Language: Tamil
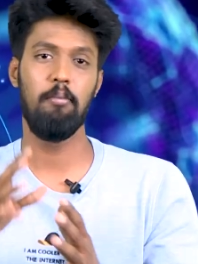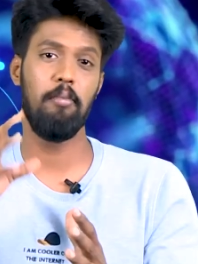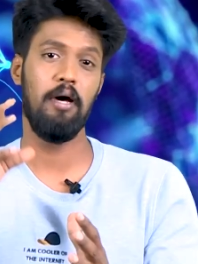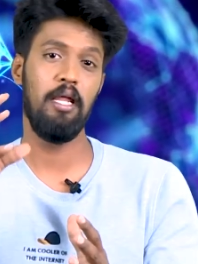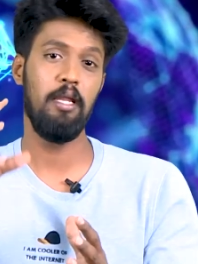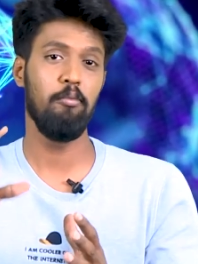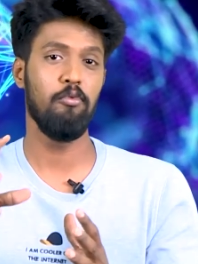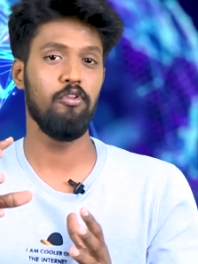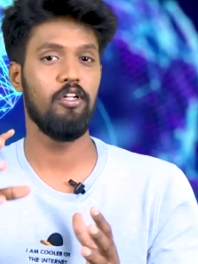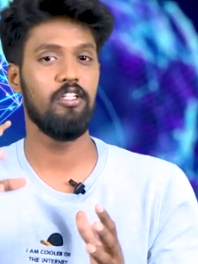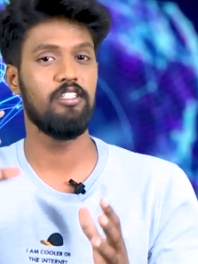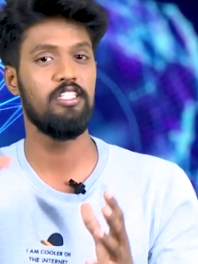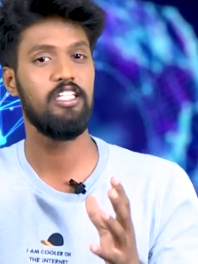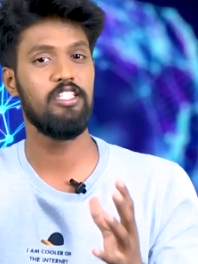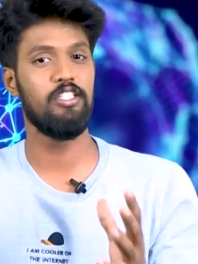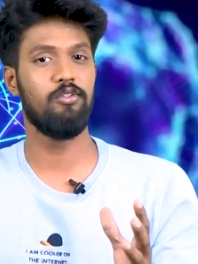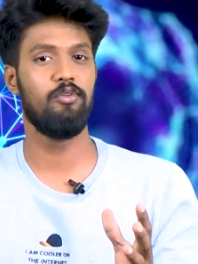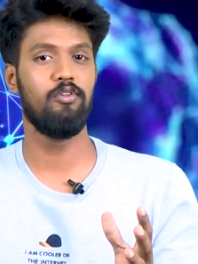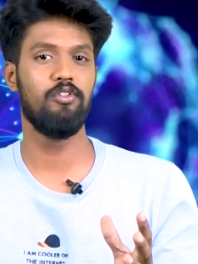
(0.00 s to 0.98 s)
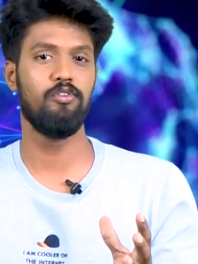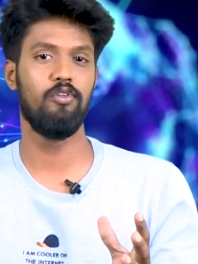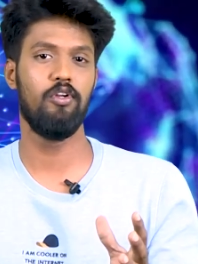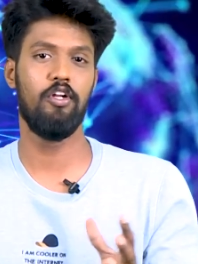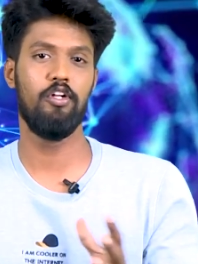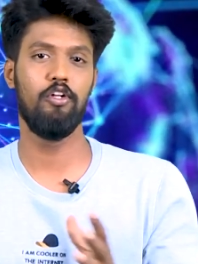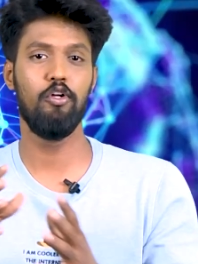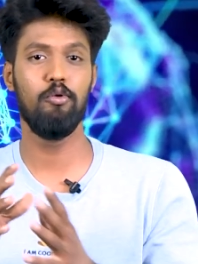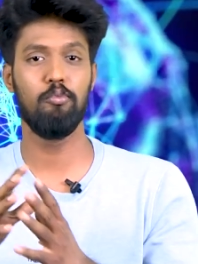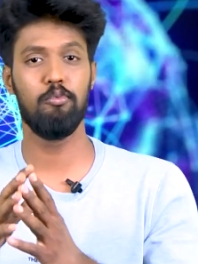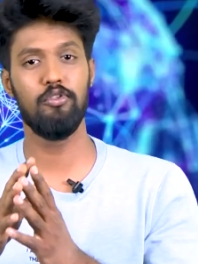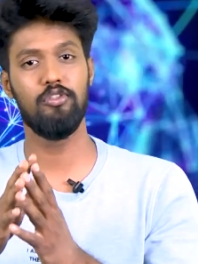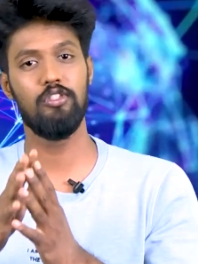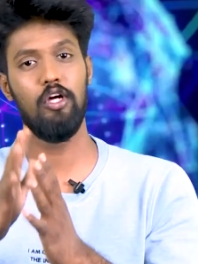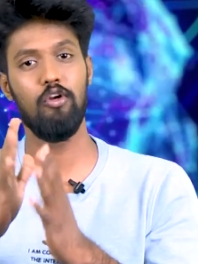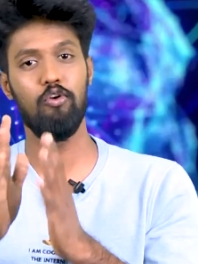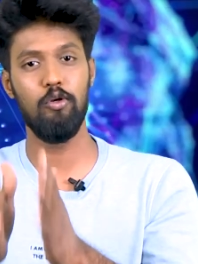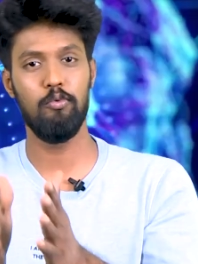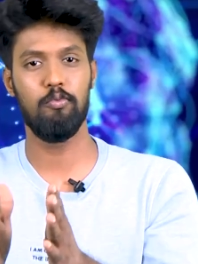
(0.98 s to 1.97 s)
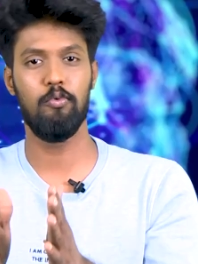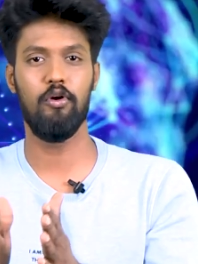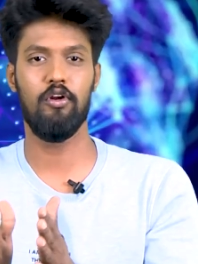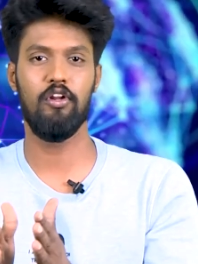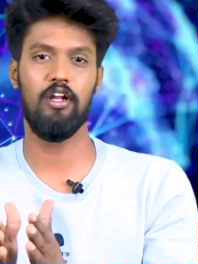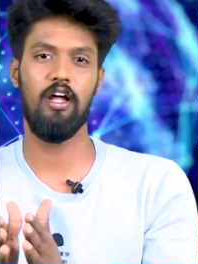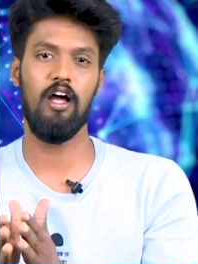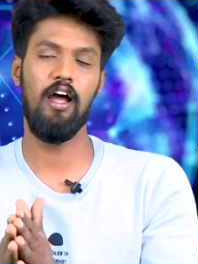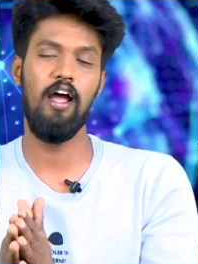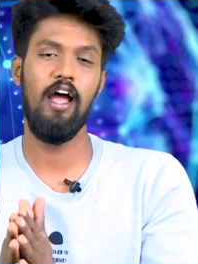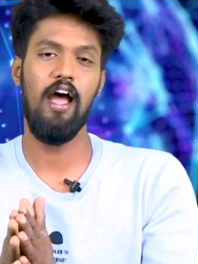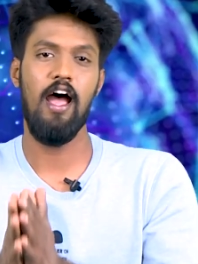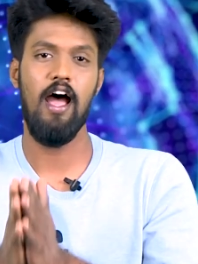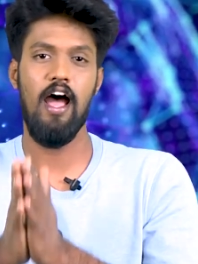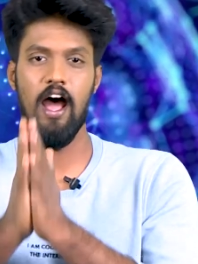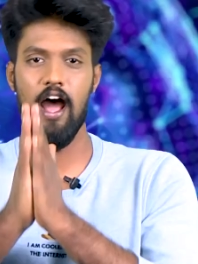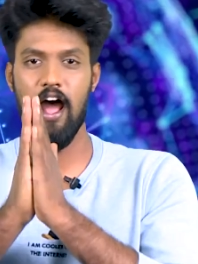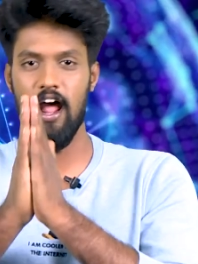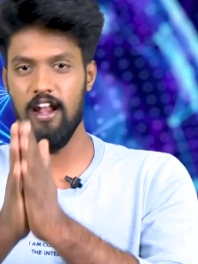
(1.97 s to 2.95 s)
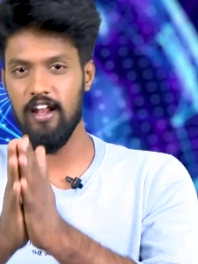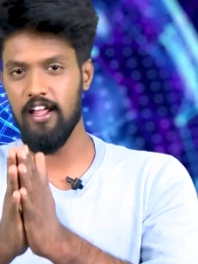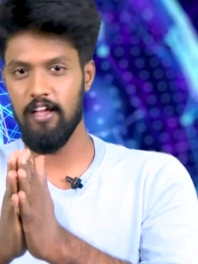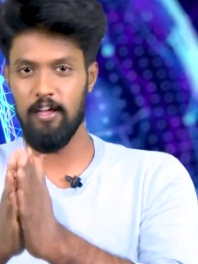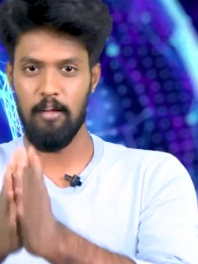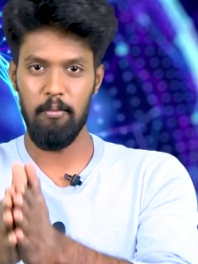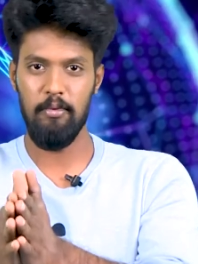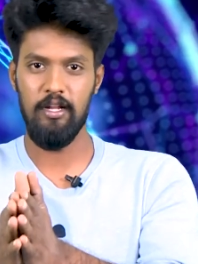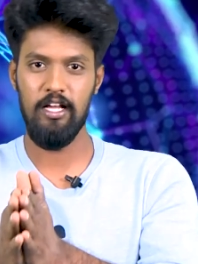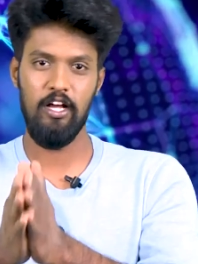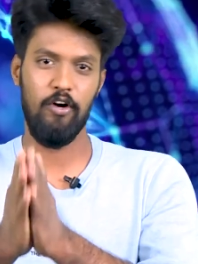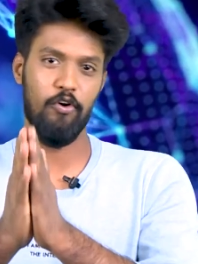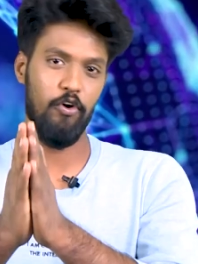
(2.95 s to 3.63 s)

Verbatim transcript: பறிமுதல் செஞ்சிருவோம்னு சொல்லிட்டு ஒரு புதுசாக ரூல் போட்டிருக்காங்க அண்ட் தமிழக